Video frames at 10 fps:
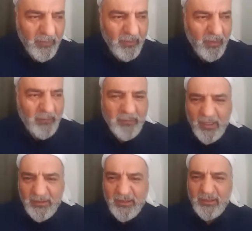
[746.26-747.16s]
Ama
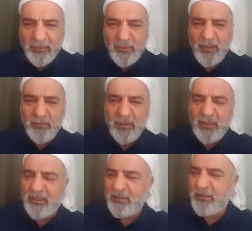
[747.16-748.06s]
Hazreti Peygamber
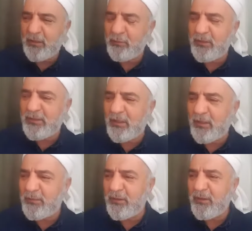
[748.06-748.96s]
aleyhissalatü
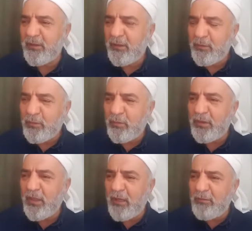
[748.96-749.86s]
vesselamın
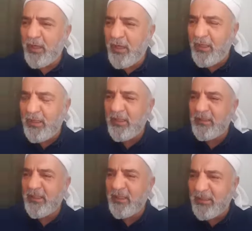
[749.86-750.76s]
dünya ve
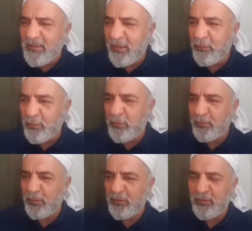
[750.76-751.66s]
ahiret dengesine
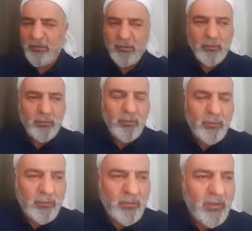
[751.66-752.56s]
uymuyor.
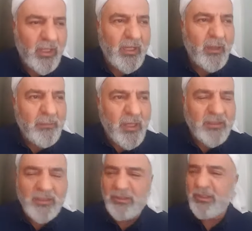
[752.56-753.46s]
Onun dünyaya
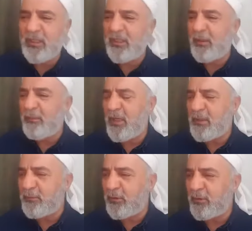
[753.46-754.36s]
baktığı şekilde
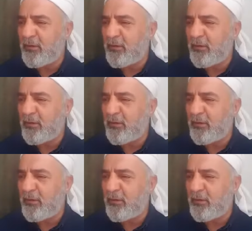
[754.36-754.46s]
bakmıyor.